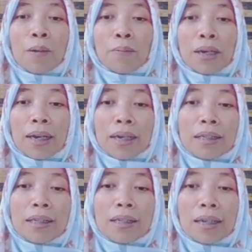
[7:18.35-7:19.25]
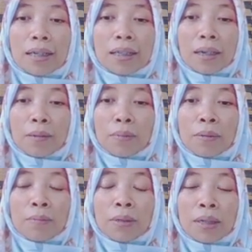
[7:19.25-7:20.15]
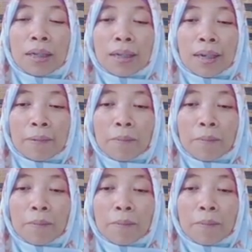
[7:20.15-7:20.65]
maka ketika kita memberikan